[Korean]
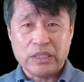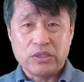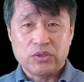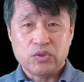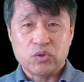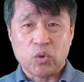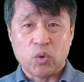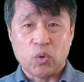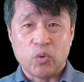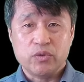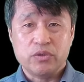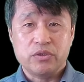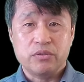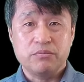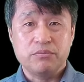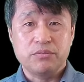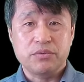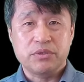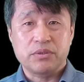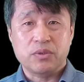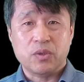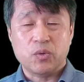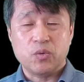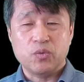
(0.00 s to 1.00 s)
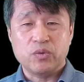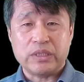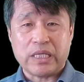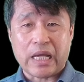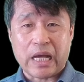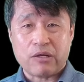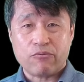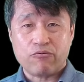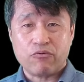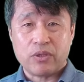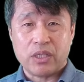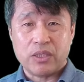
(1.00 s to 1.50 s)
조심스러운
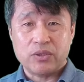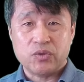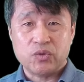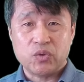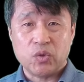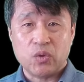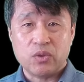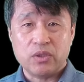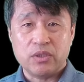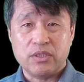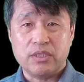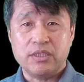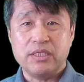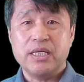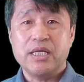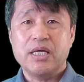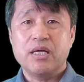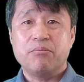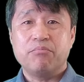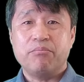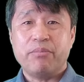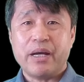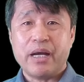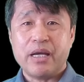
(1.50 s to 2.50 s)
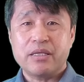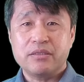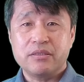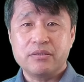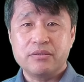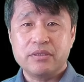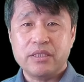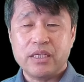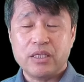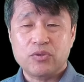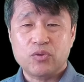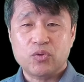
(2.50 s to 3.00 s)
낙관론을
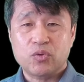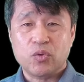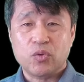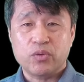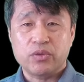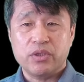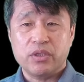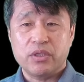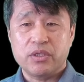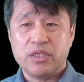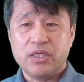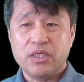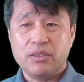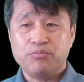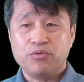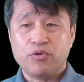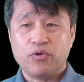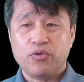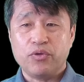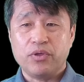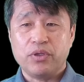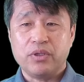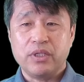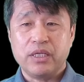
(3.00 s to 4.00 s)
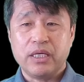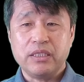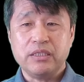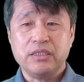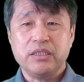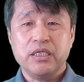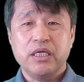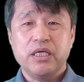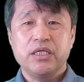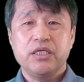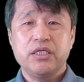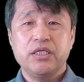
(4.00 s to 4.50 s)
바이든 대통령이 표현한
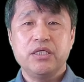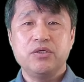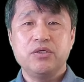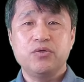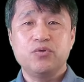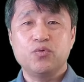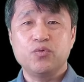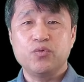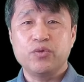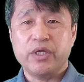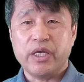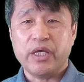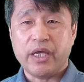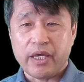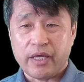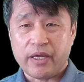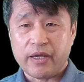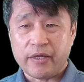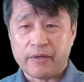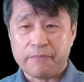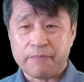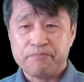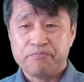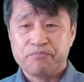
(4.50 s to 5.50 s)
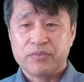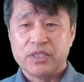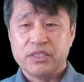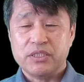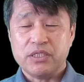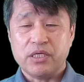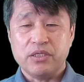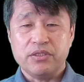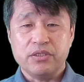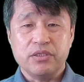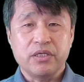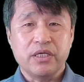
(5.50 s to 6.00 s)
이후에
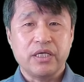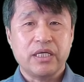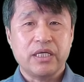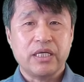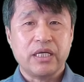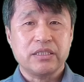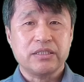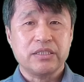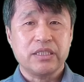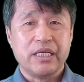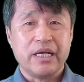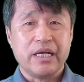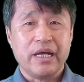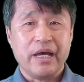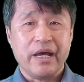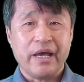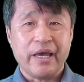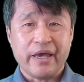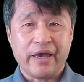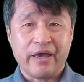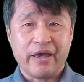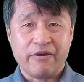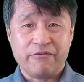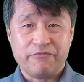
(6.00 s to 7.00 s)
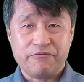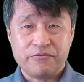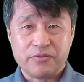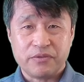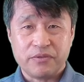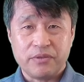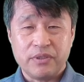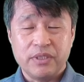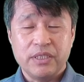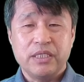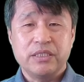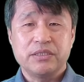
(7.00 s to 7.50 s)
자, 예, 여기까지가
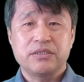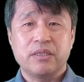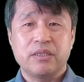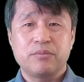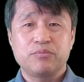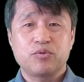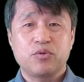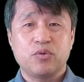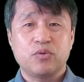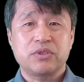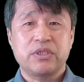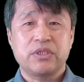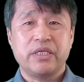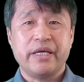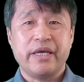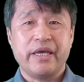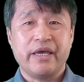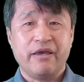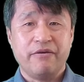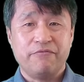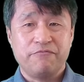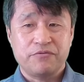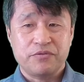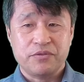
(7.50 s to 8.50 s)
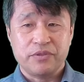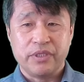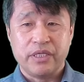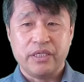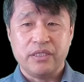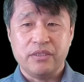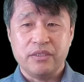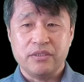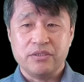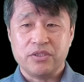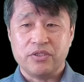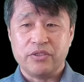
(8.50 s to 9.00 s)
after 접속사 after에
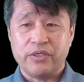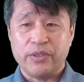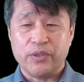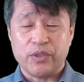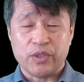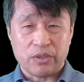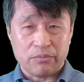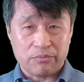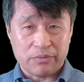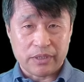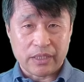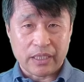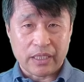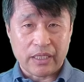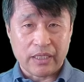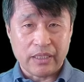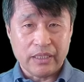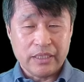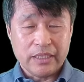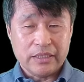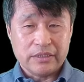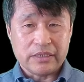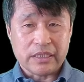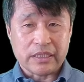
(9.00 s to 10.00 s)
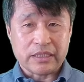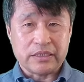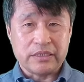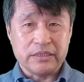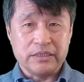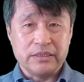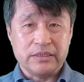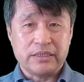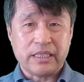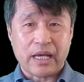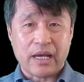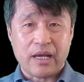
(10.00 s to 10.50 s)
이어지는 내용입니다. 자,
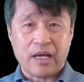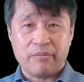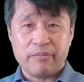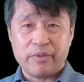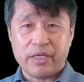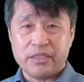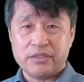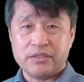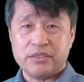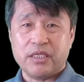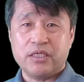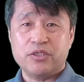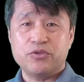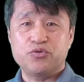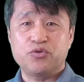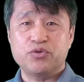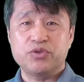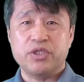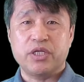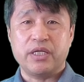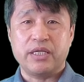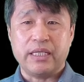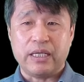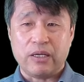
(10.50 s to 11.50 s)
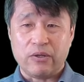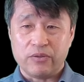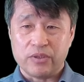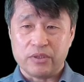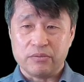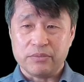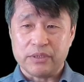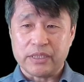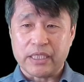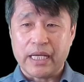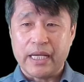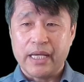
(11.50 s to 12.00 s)
그 다음에 이제 주절이 나오는
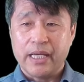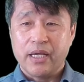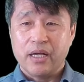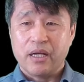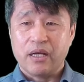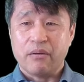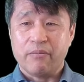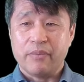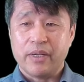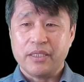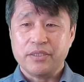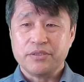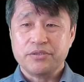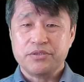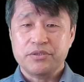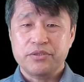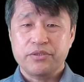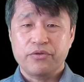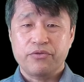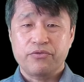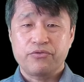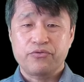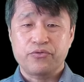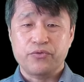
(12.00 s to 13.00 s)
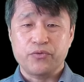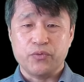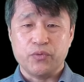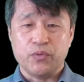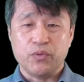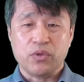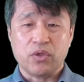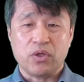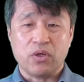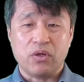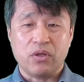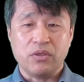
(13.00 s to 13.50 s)
겁니다. Hamas
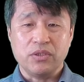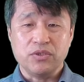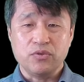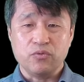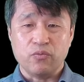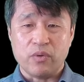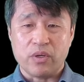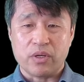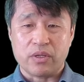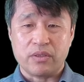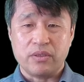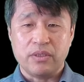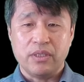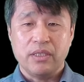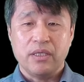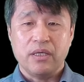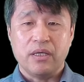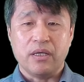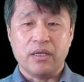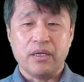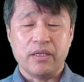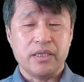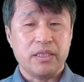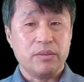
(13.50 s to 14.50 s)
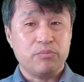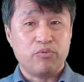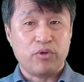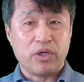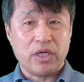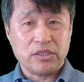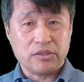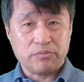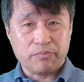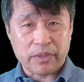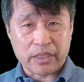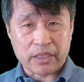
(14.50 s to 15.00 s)
threw cold water on the
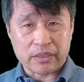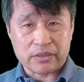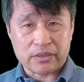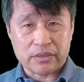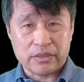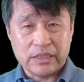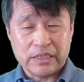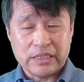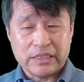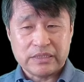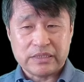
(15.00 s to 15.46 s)
prospect.